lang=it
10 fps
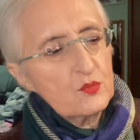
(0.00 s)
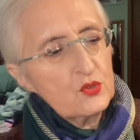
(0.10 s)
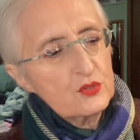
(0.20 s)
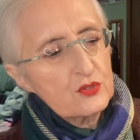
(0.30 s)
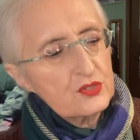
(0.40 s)

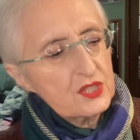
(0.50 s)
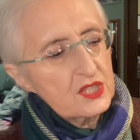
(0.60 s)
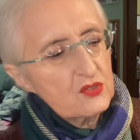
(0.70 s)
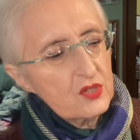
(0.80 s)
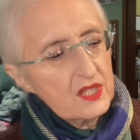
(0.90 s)
molto
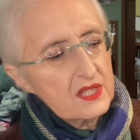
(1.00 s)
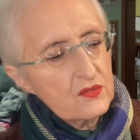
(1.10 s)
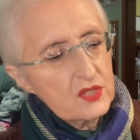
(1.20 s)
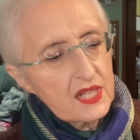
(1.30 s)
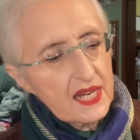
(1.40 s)
stinto e
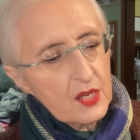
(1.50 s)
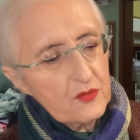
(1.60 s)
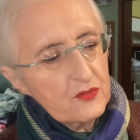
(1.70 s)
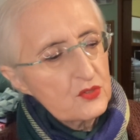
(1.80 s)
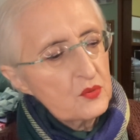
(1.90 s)
devo dire
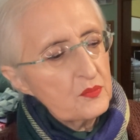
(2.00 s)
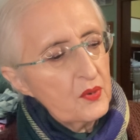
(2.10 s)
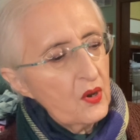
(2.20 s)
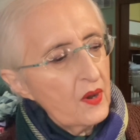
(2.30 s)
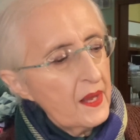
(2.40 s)
anche forse un po'